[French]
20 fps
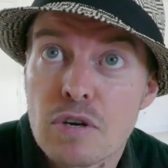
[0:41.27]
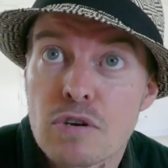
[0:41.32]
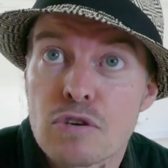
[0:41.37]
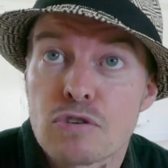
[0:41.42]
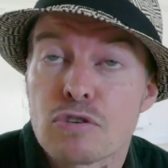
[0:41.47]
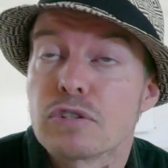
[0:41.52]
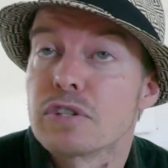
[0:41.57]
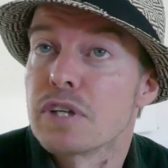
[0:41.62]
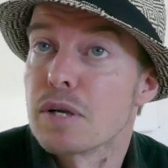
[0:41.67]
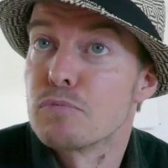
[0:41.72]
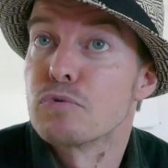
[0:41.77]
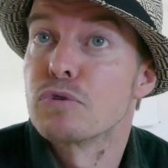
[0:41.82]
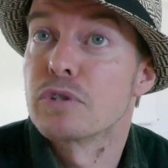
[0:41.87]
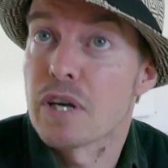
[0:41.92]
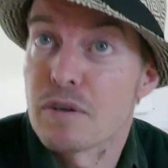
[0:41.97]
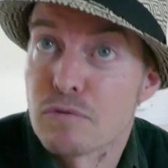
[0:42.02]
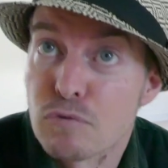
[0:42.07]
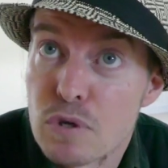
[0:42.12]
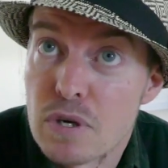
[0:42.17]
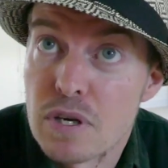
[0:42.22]
j'entame une
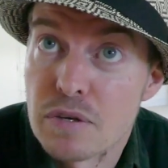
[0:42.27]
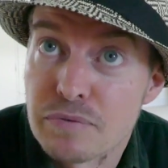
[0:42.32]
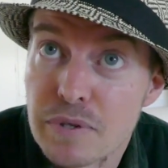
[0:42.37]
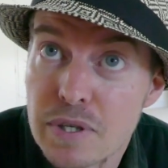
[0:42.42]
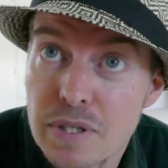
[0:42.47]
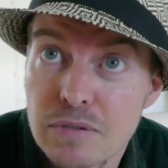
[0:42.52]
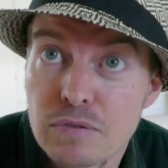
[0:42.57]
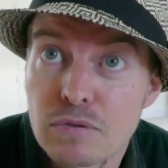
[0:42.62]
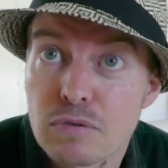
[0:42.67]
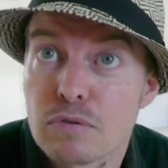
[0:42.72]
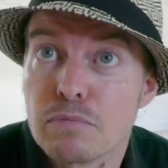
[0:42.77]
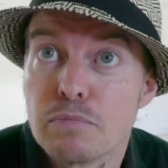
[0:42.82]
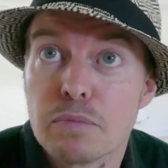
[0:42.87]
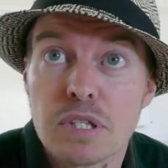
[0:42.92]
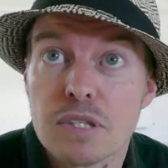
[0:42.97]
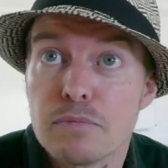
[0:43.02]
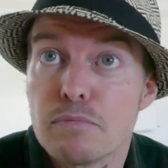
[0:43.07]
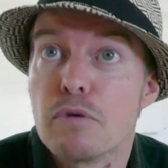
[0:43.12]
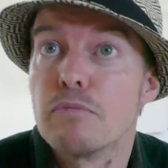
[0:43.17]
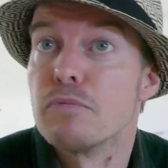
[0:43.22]
grève de la faim de
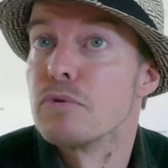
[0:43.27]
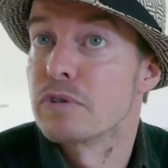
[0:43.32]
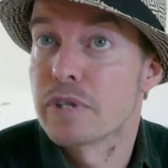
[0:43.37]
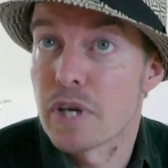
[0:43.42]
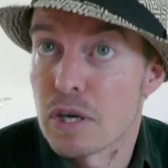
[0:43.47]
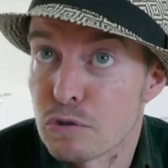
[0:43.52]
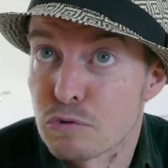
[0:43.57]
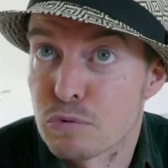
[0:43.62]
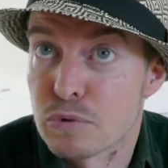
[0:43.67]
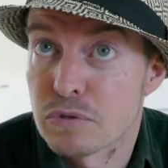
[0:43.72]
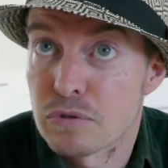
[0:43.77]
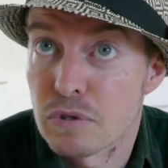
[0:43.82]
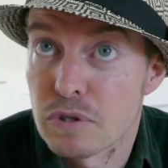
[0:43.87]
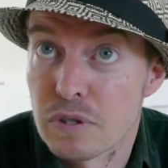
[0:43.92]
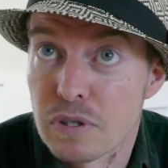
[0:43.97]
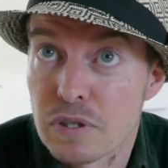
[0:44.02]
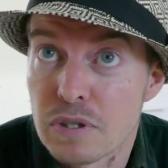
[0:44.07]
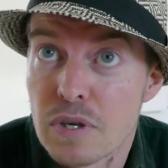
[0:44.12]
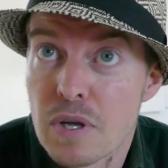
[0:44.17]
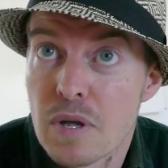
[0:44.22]
minimum 48
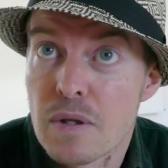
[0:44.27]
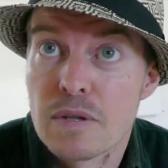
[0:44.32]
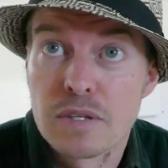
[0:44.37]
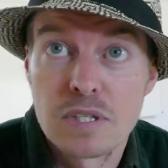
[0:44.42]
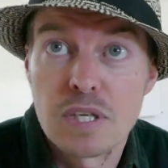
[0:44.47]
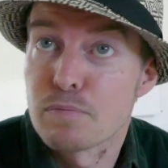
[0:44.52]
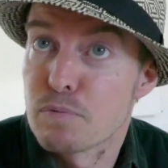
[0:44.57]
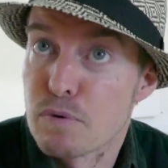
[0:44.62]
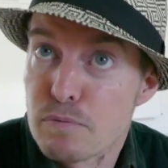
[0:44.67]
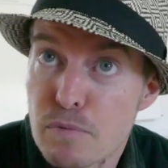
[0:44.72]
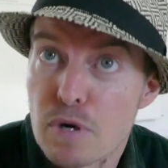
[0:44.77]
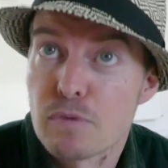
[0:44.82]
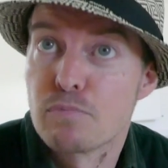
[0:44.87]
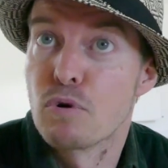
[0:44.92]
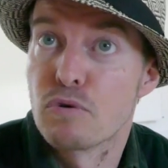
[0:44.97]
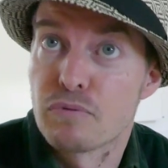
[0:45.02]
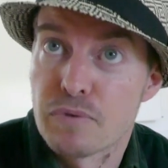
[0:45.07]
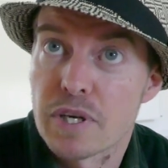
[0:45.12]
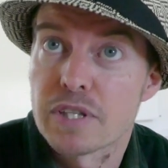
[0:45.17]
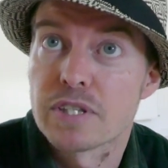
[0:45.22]
heures, simplement
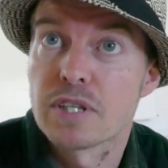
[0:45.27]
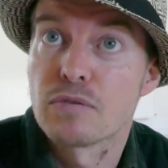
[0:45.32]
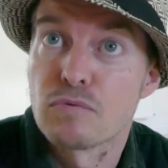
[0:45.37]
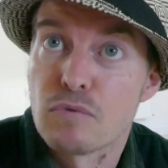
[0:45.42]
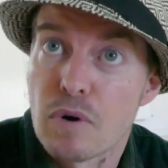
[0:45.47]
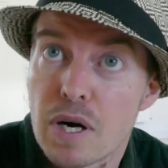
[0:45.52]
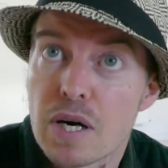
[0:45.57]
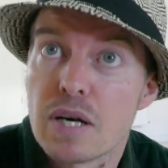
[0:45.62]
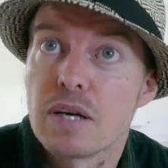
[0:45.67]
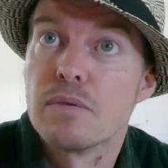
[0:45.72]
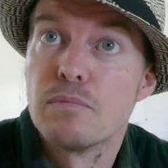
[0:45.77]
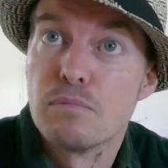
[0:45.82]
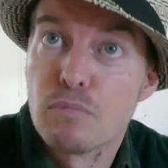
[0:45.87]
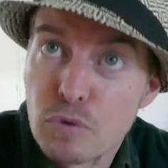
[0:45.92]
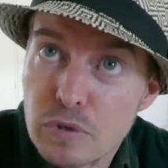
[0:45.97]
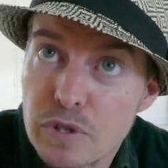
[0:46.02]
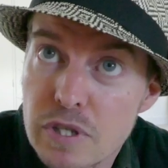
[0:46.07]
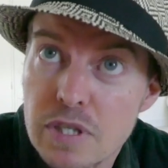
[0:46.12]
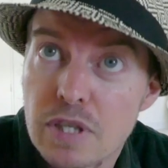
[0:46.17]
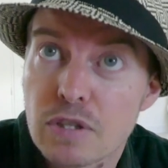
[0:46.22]
pour faire savoir
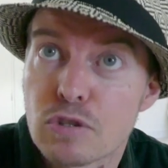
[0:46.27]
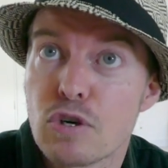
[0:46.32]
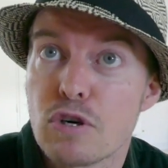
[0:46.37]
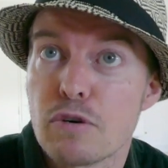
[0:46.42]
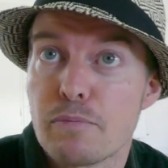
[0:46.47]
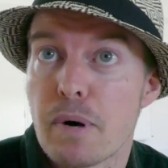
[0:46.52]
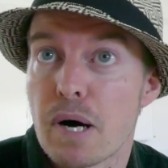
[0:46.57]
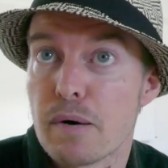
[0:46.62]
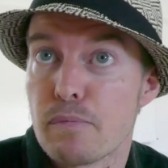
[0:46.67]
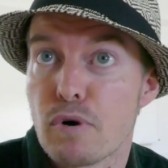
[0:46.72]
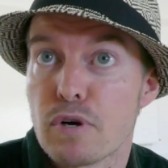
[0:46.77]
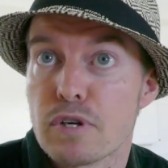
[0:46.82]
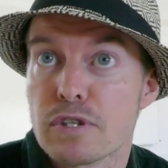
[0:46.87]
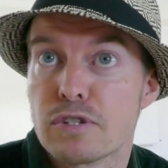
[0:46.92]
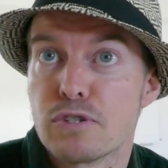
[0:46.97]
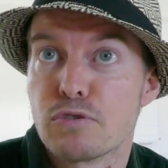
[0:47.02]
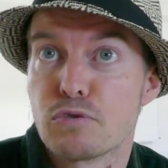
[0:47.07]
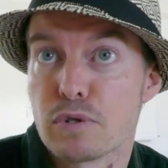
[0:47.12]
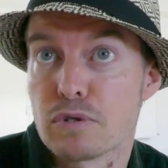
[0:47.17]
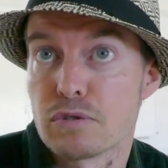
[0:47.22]
mon désaccord par rapport à la
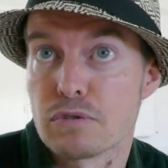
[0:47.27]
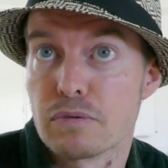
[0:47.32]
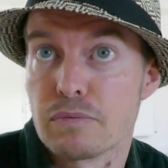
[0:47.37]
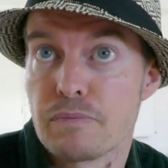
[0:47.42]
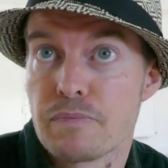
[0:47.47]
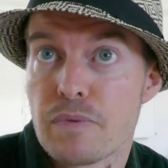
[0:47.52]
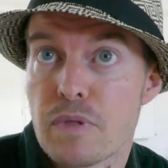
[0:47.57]
situation.